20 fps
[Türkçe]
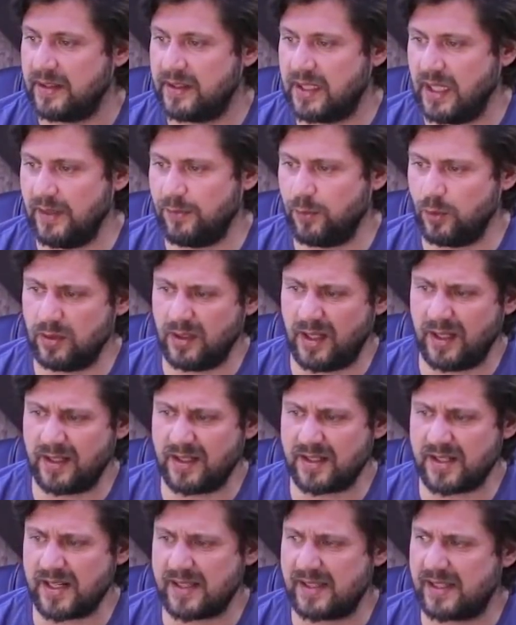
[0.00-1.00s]
Telefonla
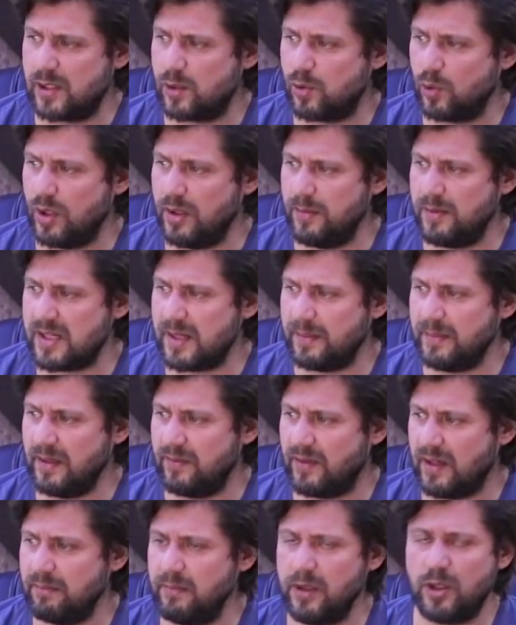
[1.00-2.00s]
arkadaşlar size söyleyebileceğim
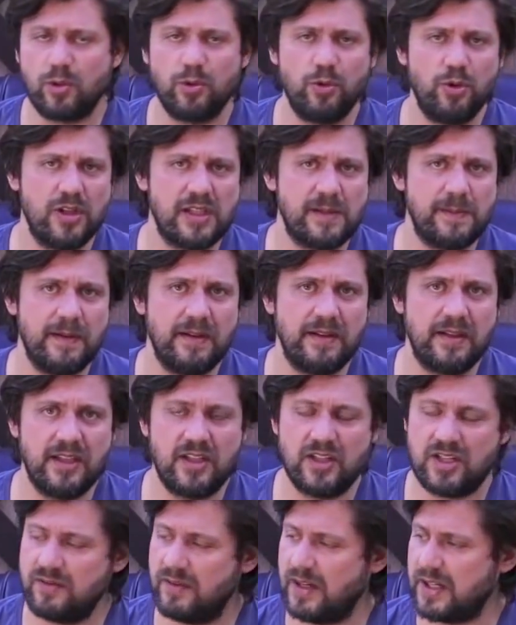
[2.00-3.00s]
ne var? Micro USB
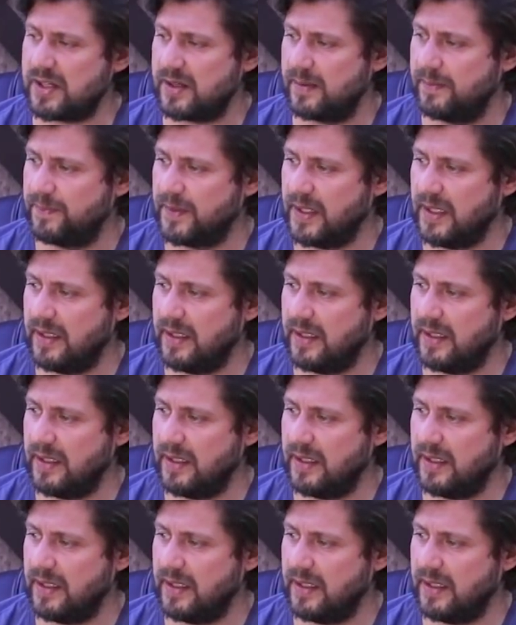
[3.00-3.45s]
girişi var.